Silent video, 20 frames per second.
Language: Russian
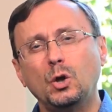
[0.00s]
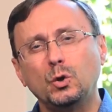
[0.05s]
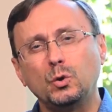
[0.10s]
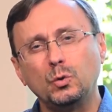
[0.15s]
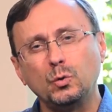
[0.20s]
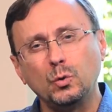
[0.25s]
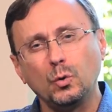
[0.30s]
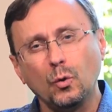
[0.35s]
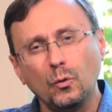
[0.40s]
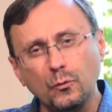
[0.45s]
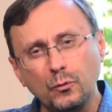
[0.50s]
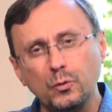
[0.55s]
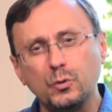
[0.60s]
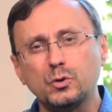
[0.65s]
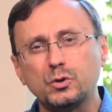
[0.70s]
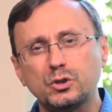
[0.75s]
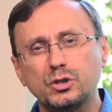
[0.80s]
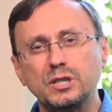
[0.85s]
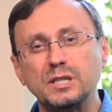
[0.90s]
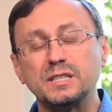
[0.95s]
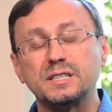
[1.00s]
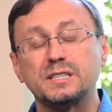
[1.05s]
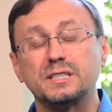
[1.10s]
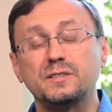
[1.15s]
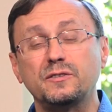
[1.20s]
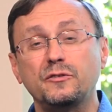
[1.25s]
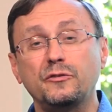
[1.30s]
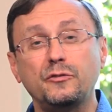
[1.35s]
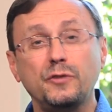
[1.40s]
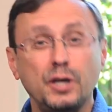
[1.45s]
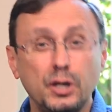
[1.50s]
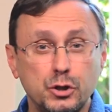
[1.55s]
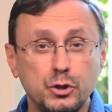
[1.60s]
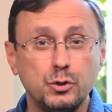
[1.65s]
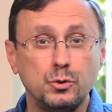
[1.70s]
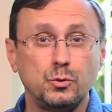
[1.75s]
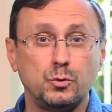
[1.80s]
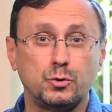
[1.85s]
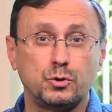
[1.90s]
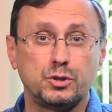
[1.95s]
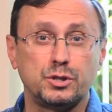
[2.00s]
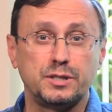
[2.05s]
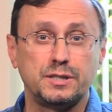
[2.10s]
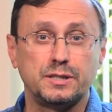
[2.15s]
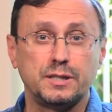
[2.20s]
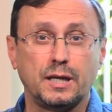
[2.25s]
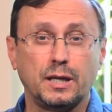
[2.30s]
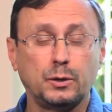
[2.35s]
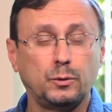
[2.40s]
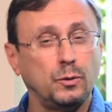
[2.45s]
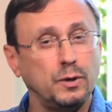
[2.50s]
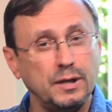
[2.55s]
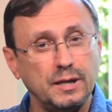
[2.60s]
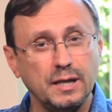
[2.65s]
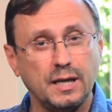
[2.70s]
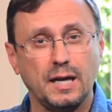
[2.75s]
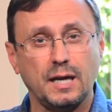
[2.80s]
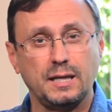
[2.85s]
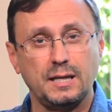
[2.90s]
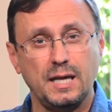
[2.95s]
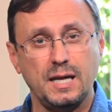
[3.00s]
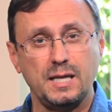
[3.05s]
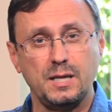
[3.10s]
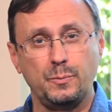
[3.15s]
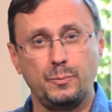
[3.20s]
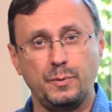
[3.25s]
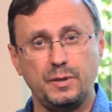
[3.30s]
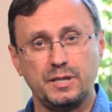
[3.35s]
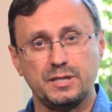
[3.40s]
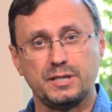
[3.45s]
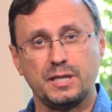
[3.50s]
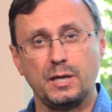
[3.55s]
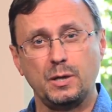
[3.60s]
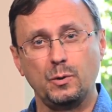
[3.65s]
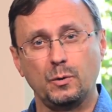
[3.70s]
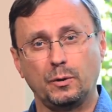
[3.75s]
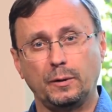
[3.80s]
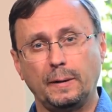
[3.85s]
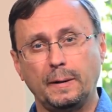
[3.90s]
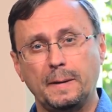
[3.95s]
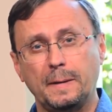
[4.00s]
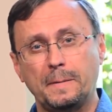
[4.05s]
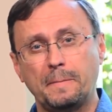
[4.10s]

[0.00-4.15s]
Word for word: новую жизнь, вечную жизнь, которая никогда не перестает.